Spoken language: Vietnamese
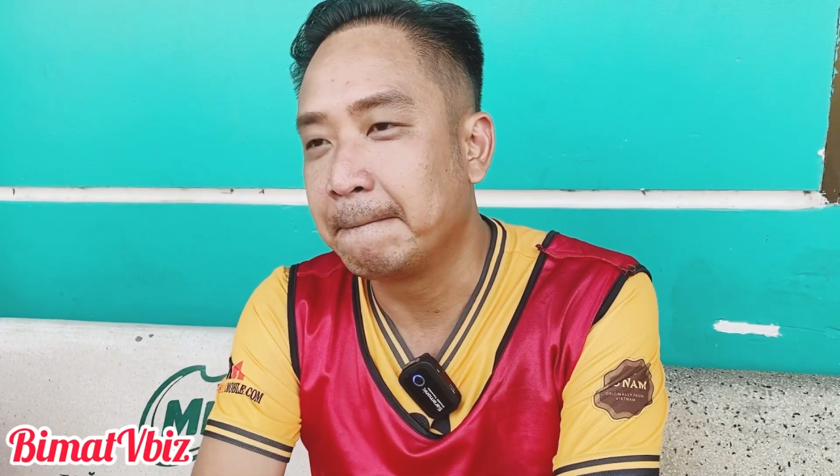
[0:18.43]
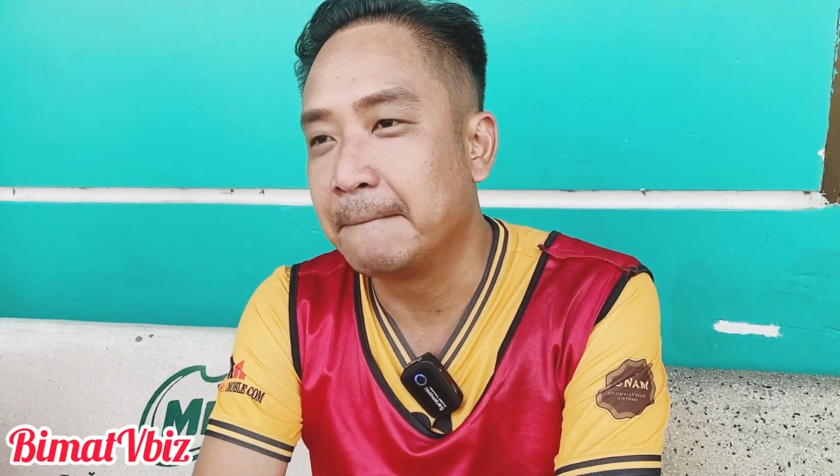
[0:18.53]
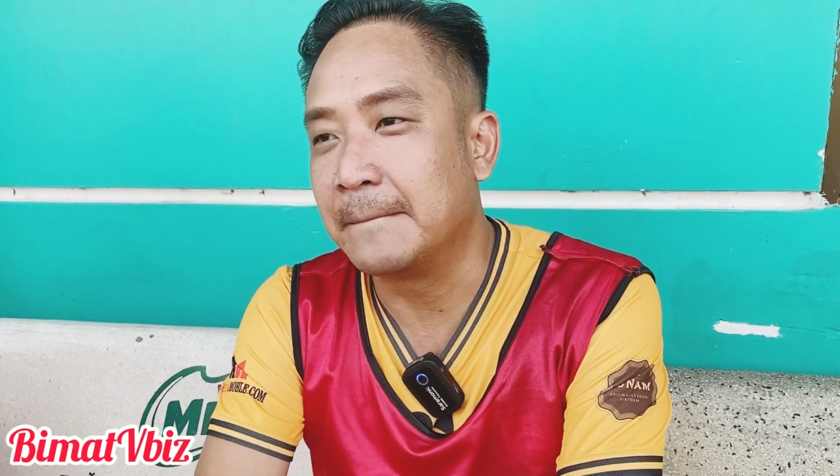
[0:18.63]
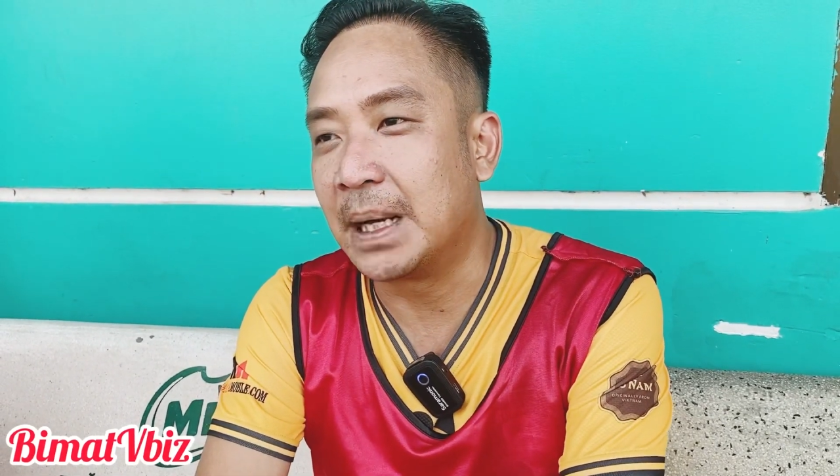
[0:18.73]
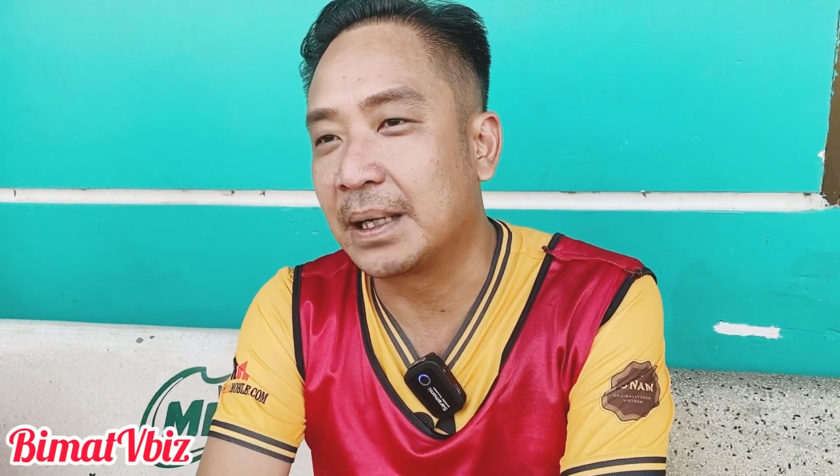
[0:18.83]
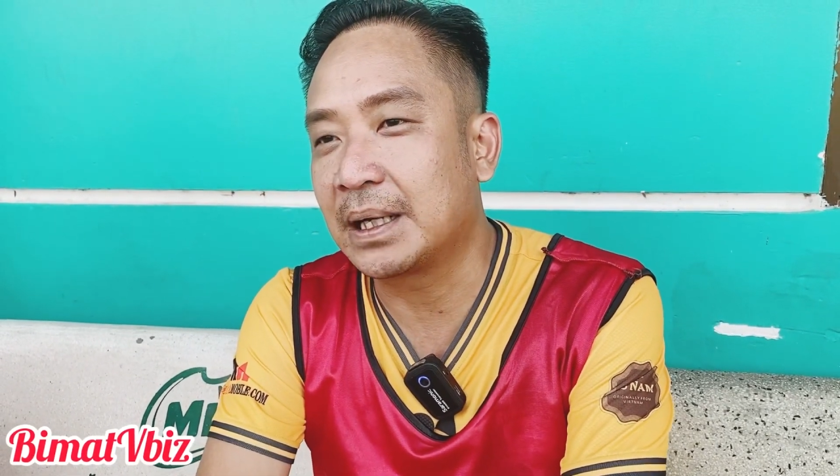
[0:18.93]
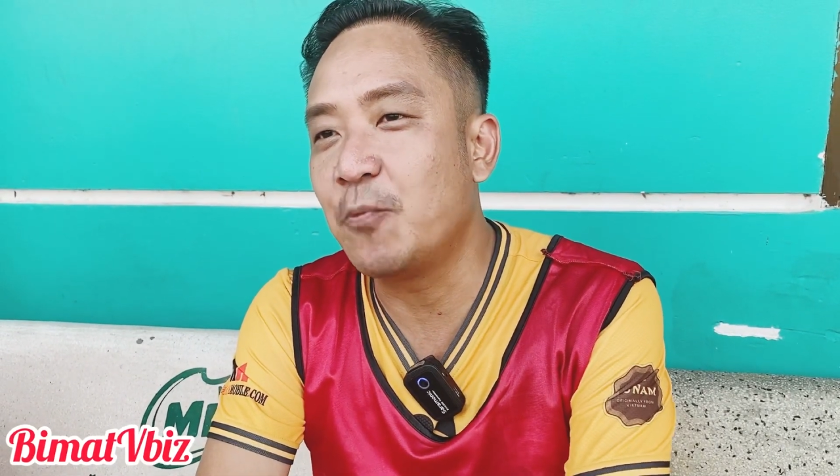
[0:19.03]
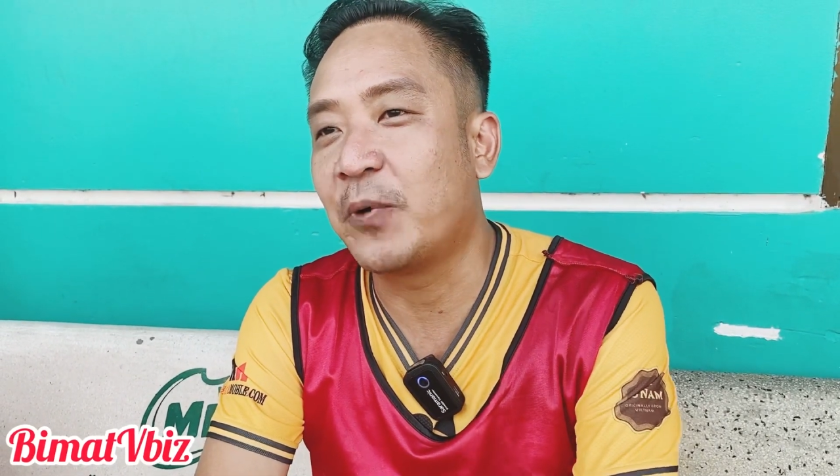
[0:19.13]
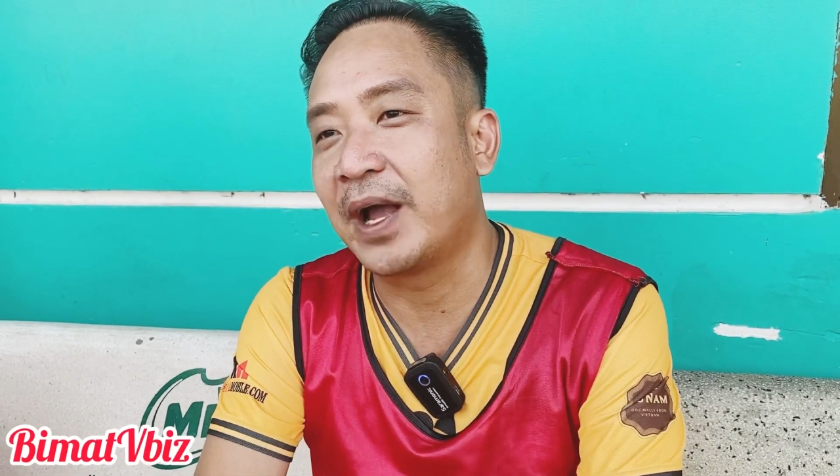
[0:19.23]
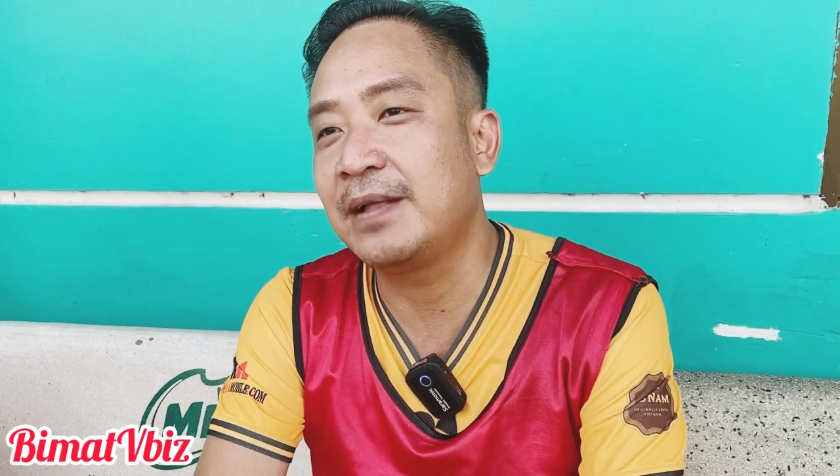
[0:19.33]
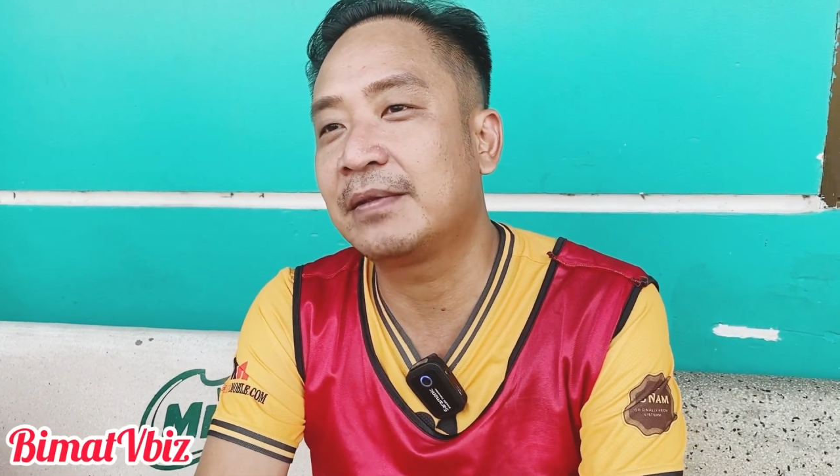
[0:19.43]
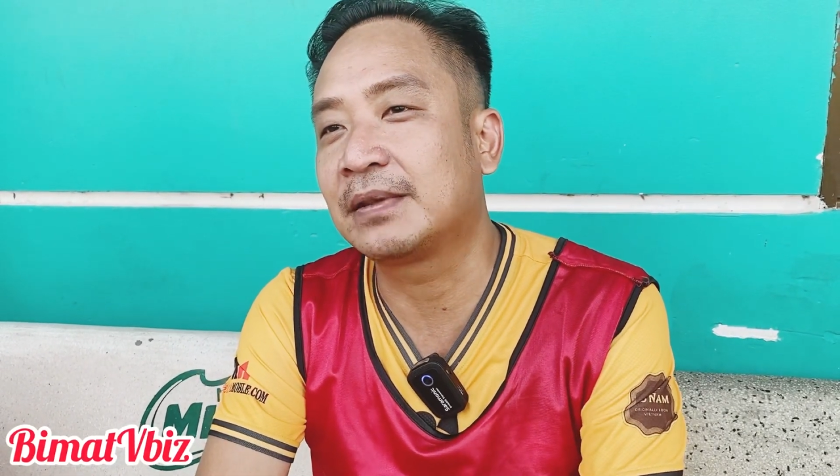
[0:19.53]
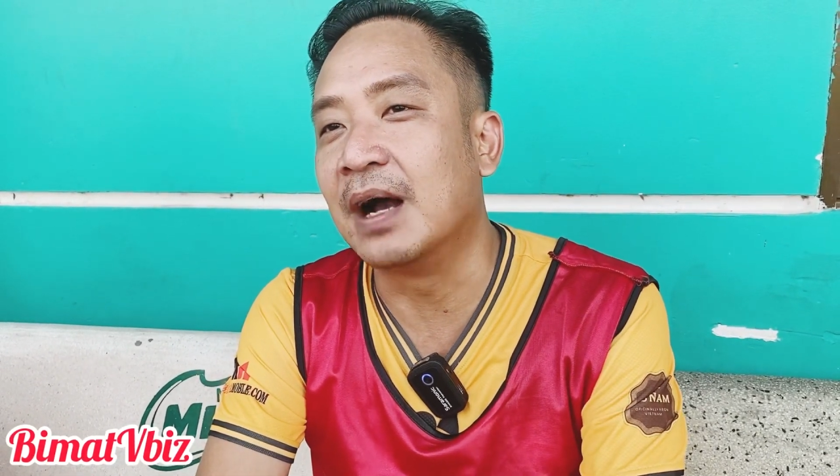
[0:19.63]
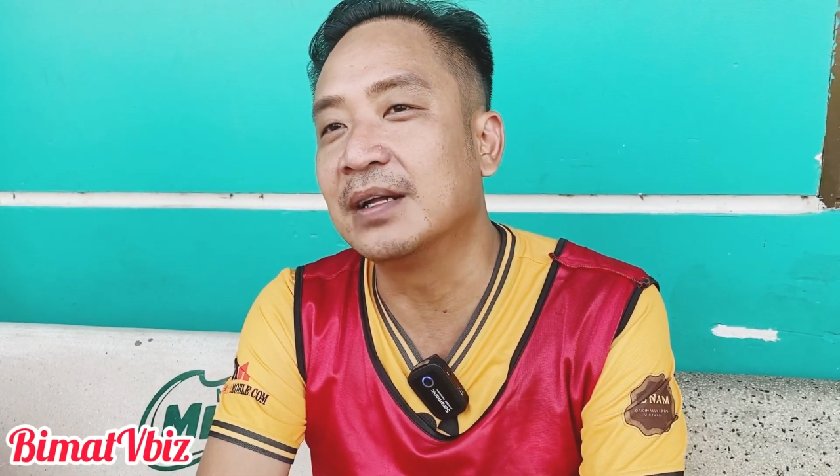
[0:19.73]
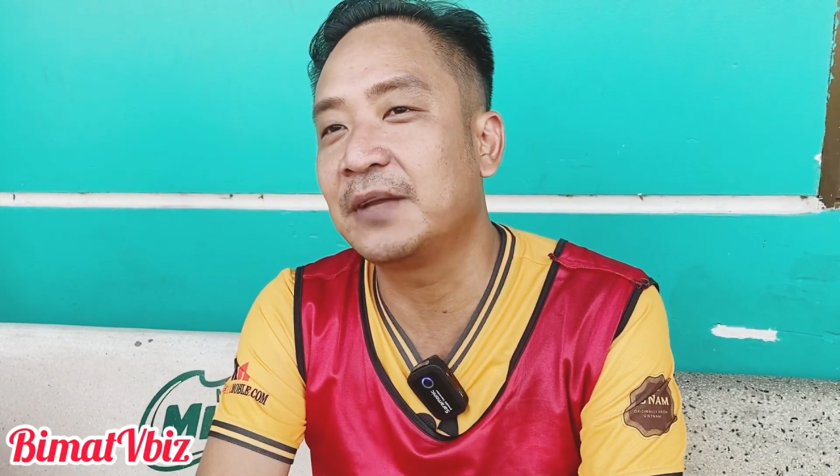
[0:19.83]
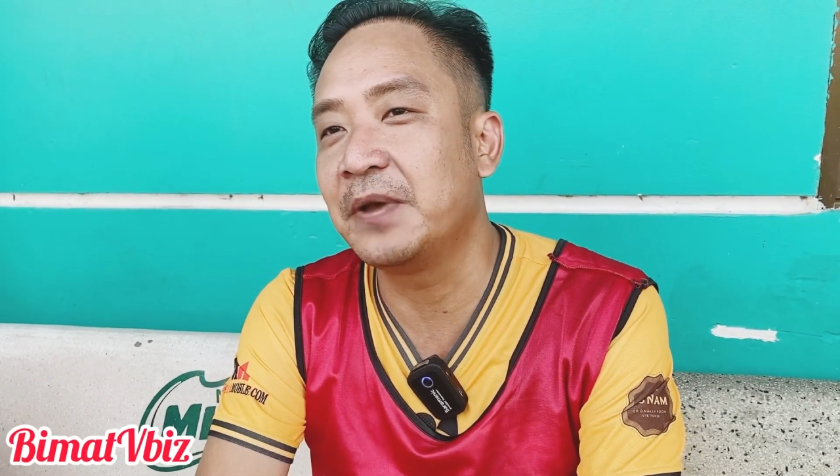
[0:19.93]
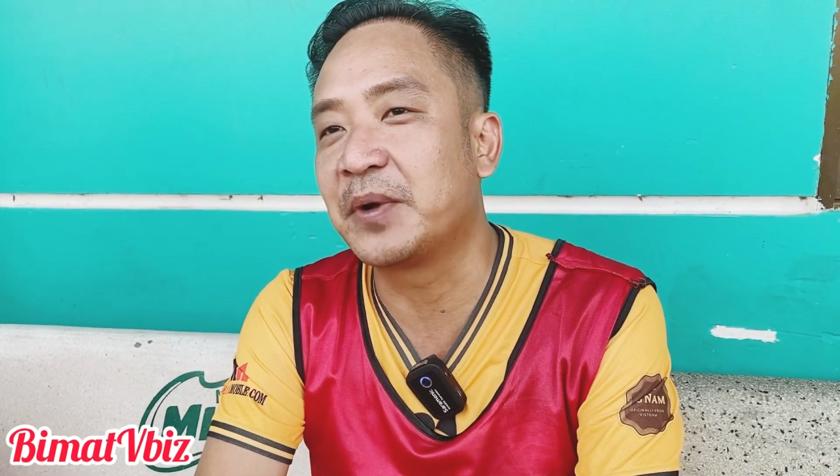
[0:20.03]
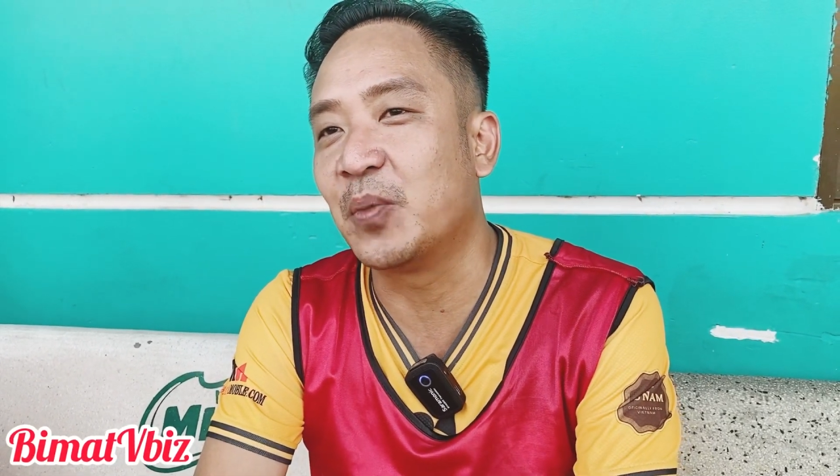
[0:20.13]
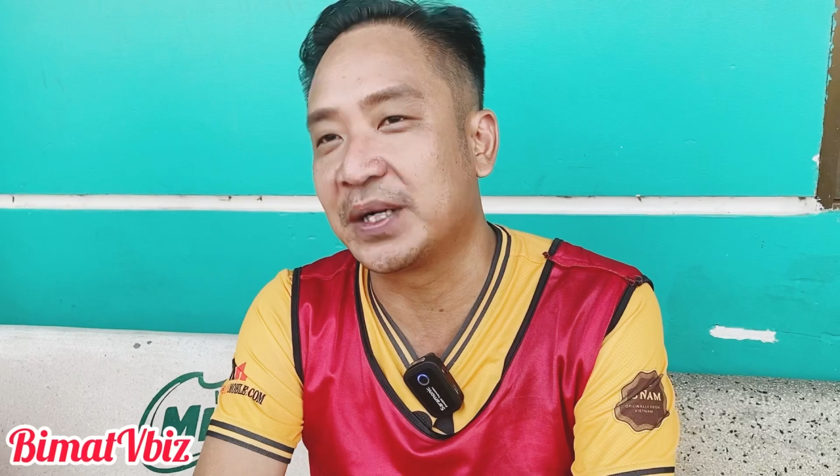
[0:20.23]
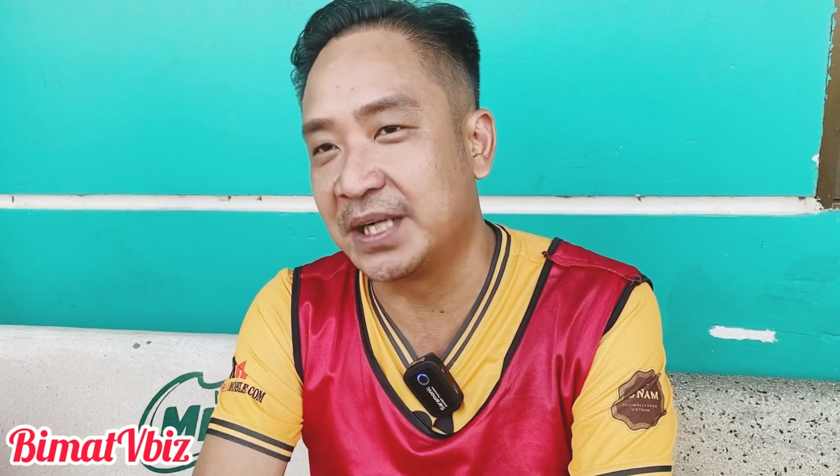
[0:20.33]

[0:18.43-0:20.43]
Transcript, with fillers: mà không phải tận cái phim Cổng Mặt